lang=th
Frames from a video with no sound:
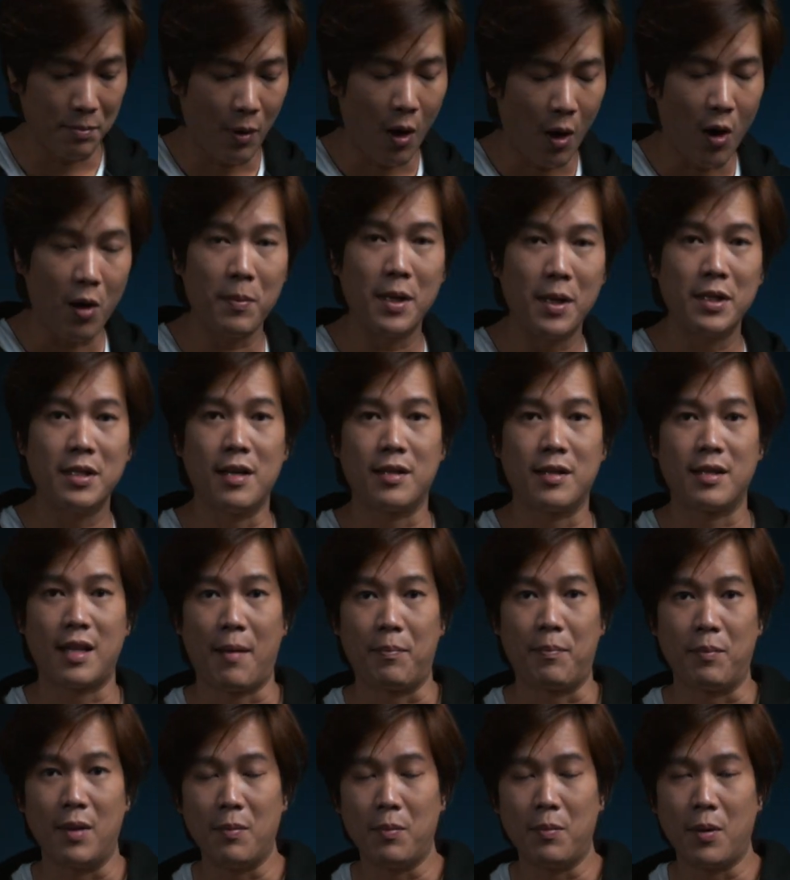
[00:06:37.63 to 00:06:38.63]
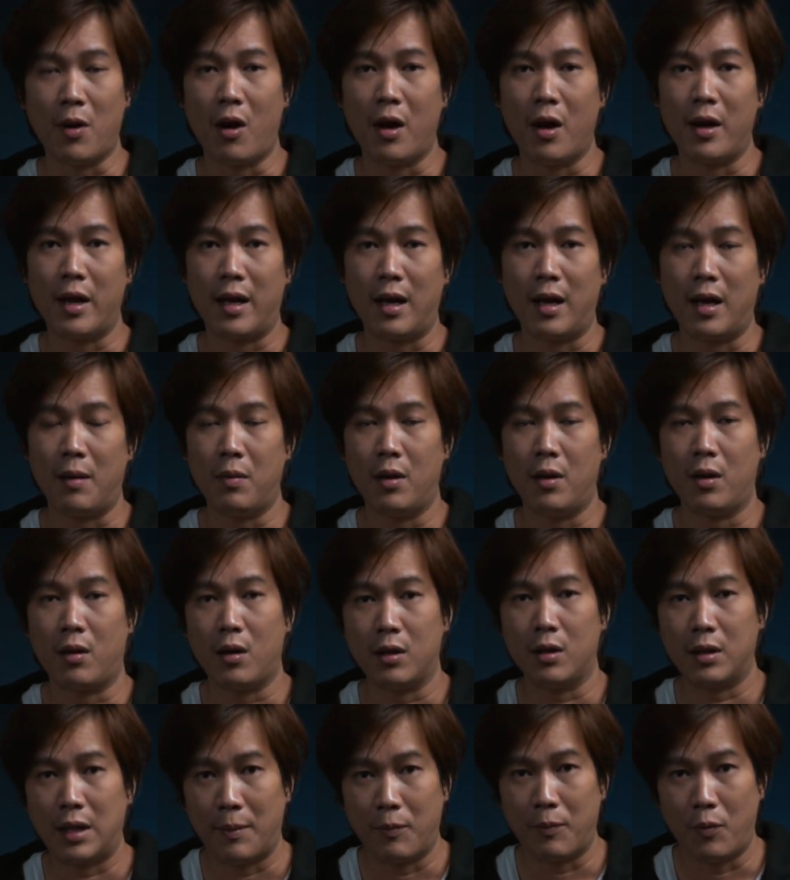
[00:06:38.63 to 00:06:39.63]
นบ็อกไปเสร็จสับเรียบร้อยนะครับแล้ว
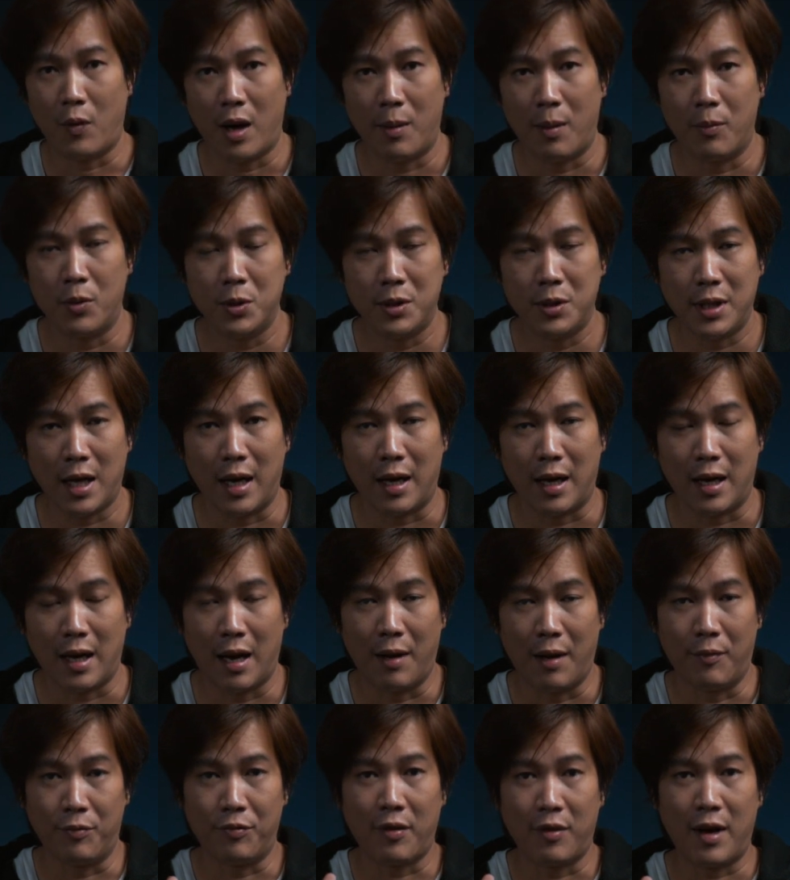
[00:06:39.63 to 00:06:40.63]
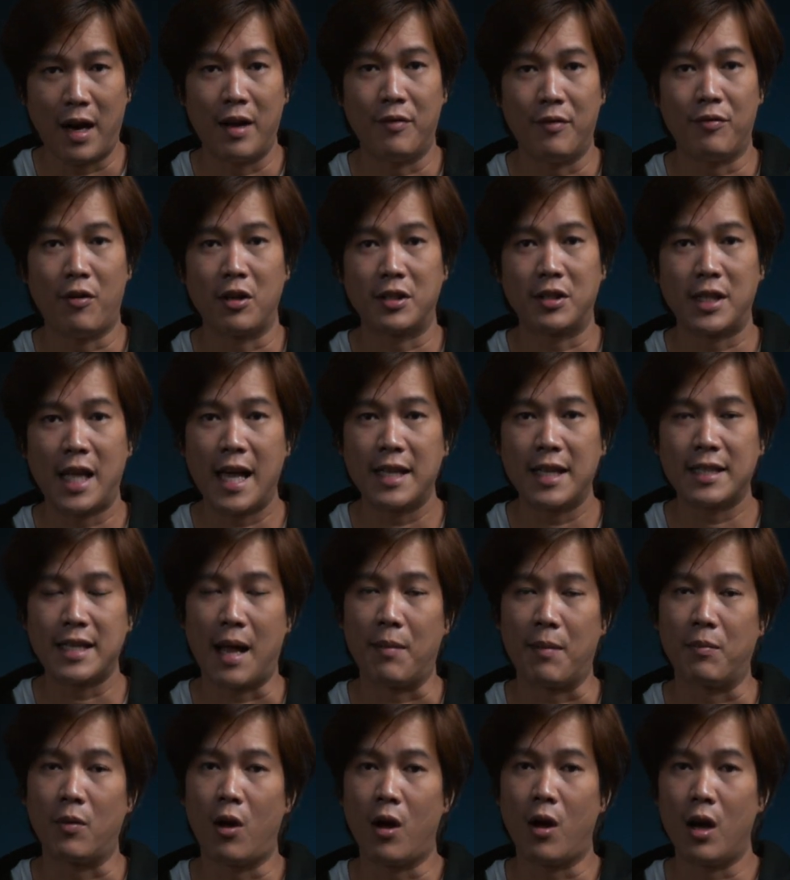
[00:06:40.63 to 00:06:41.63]
ก็ทำความรู้จักกับไฟ Forza
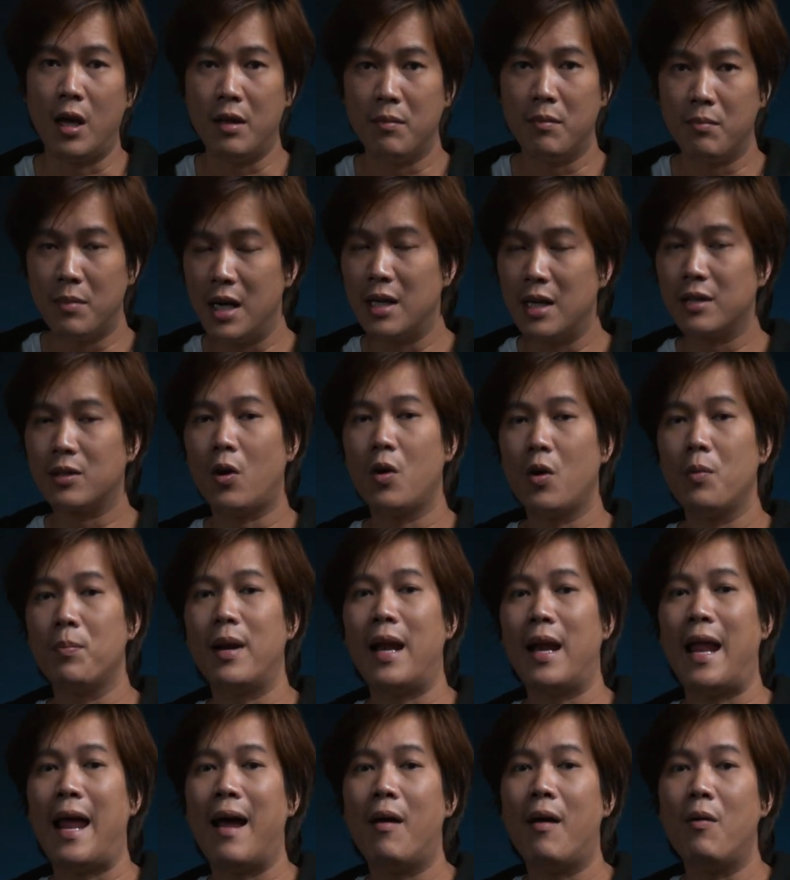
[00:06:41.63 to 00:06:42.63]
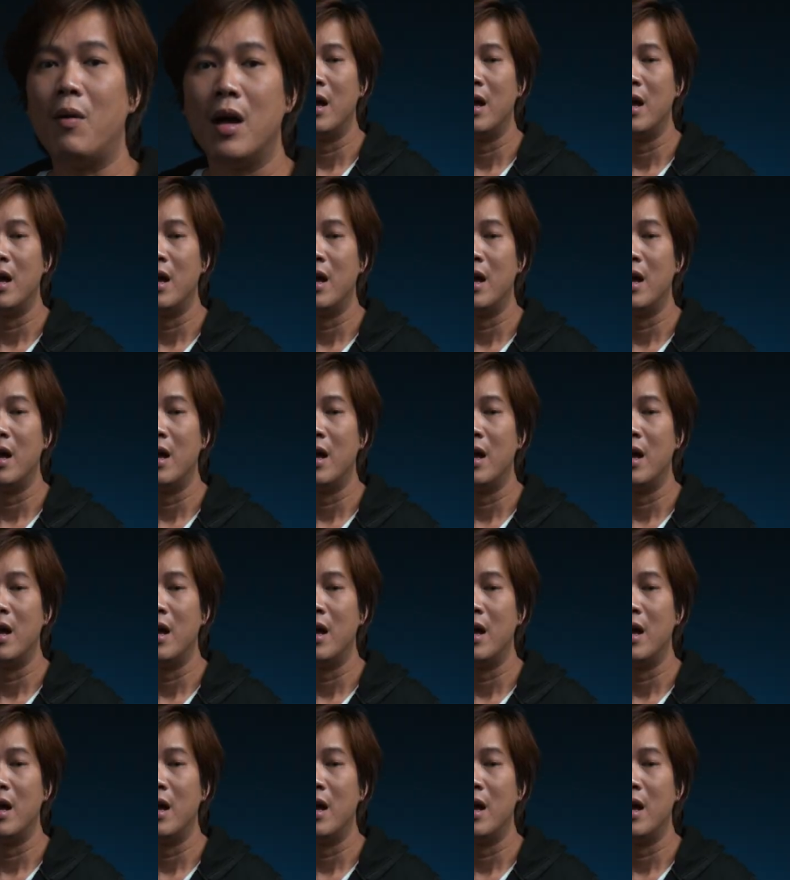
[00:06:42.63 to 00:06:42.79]
สามร้อย เบื้องต้นไปแล้ว